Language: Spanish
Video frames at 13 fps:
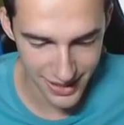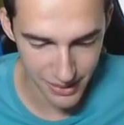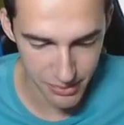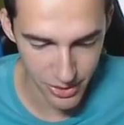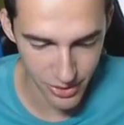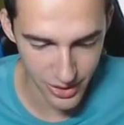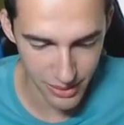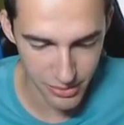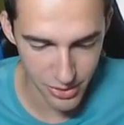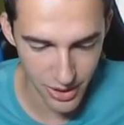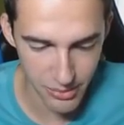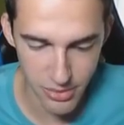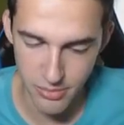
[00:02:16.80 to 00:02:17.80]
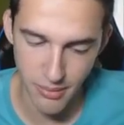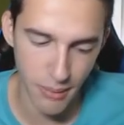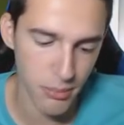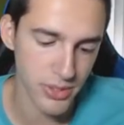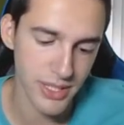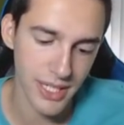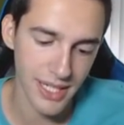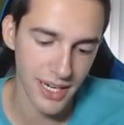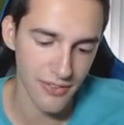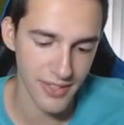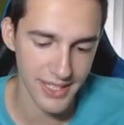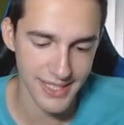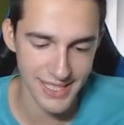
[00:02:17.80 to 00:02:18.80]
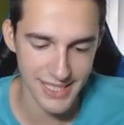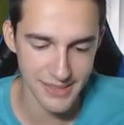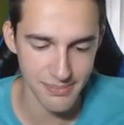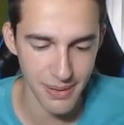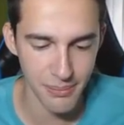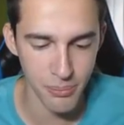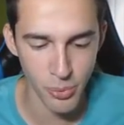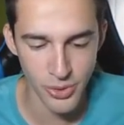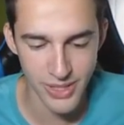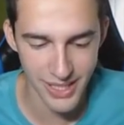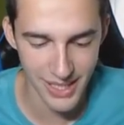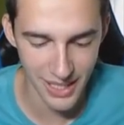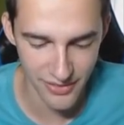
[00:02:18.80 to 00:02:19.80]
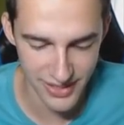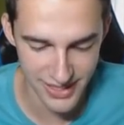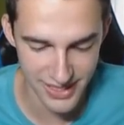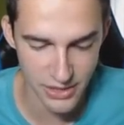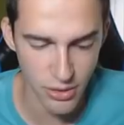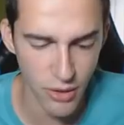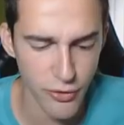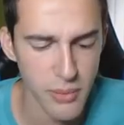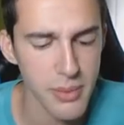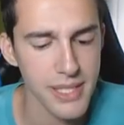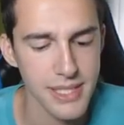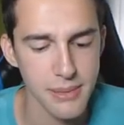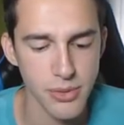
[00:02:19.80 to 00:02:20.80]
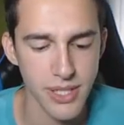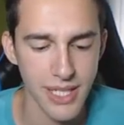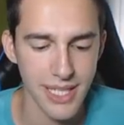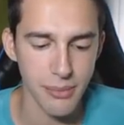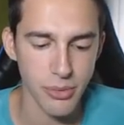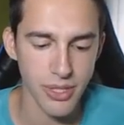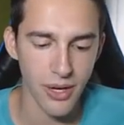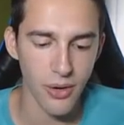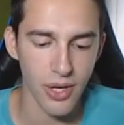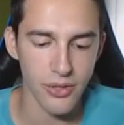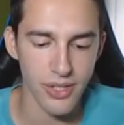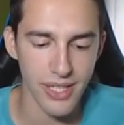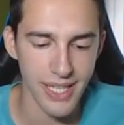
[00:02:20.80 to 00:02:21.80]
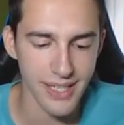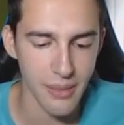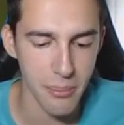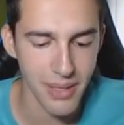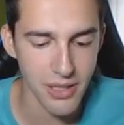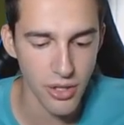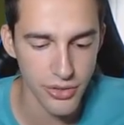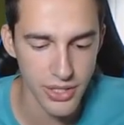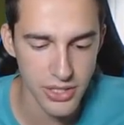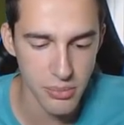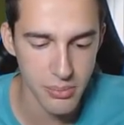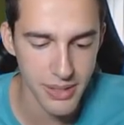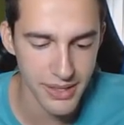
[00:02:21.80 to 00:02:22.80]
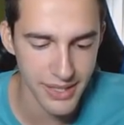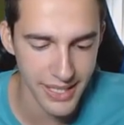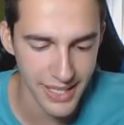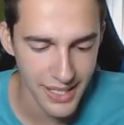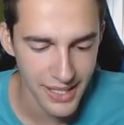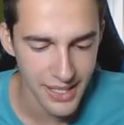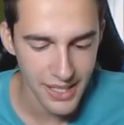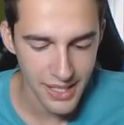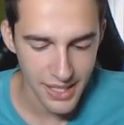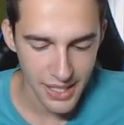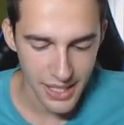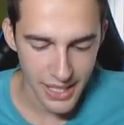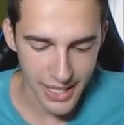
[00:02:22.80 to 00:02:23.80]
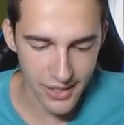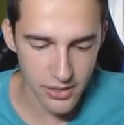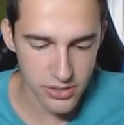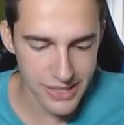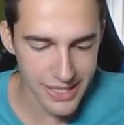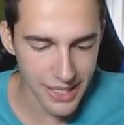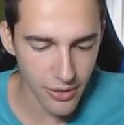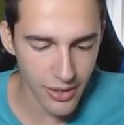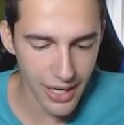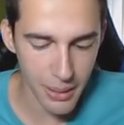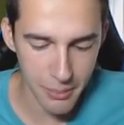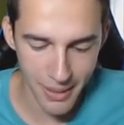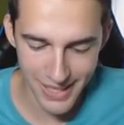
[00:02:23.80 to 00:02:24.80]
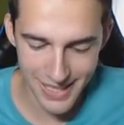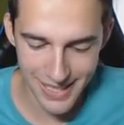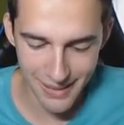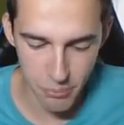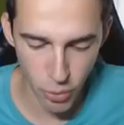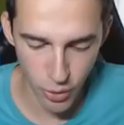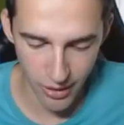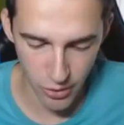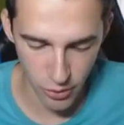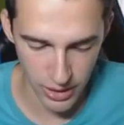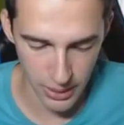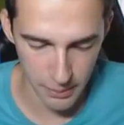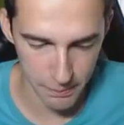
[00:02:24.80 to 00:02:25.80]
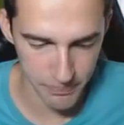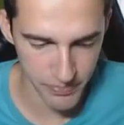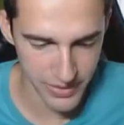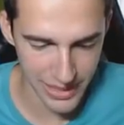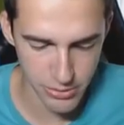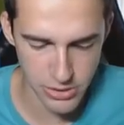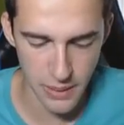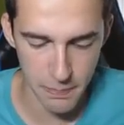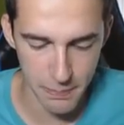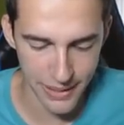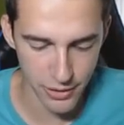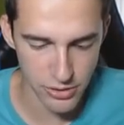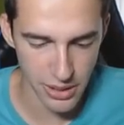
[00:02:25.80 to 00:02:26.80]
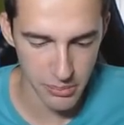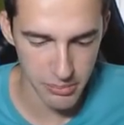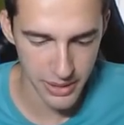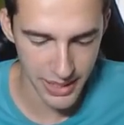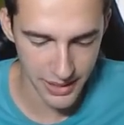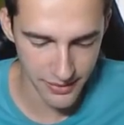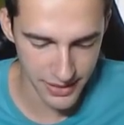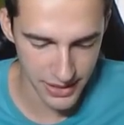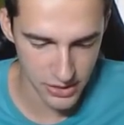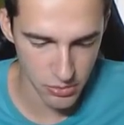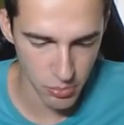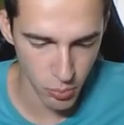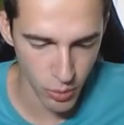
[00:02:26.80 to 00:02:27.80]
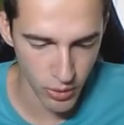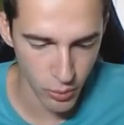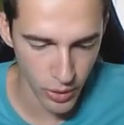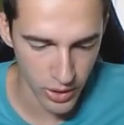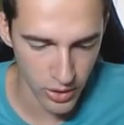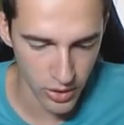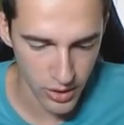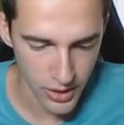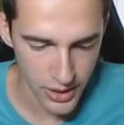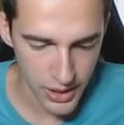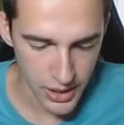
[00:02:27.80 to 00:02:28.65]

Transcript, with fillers: Rápido, rápido, rápido. Van muy tarde las flechas, van muy tarde las flechas. De todas formas, le hemos dejado la torre izquierda en 1200, 1100. Y nos tira ahora la máquina voladora. Tenemos espejo también, que eso es muy bueno.